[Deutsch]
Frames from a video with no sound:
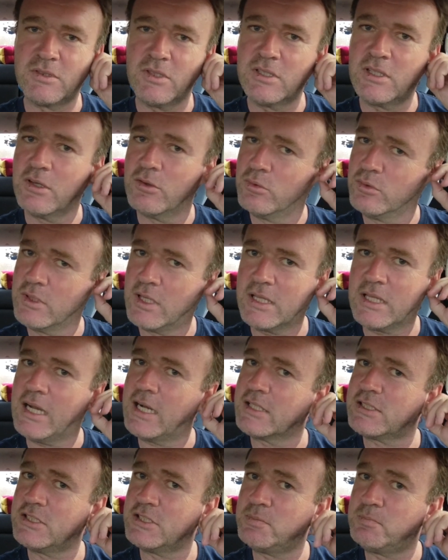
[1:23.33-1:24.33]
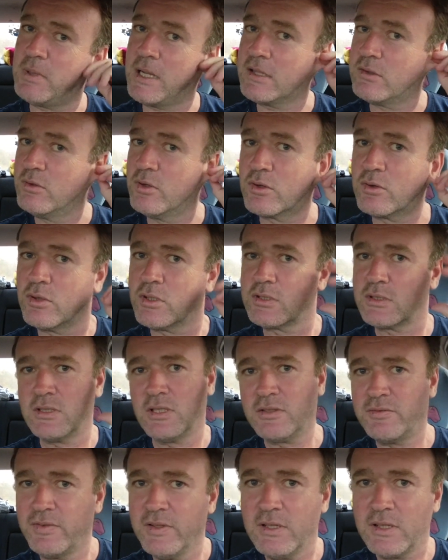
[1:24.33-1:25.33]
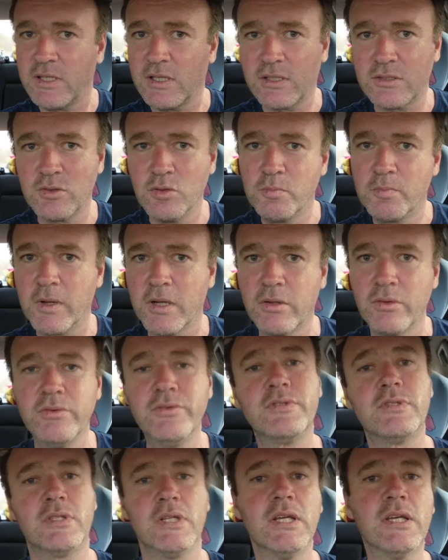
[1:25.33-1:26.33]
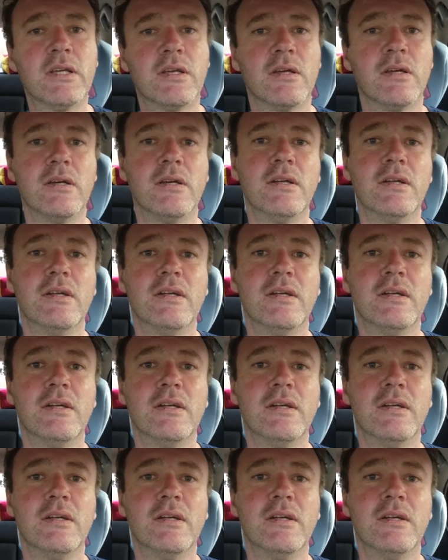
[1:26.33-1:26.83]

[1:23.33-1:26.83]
es sollte 180 Baht nur kosten, das finde ich super günstig.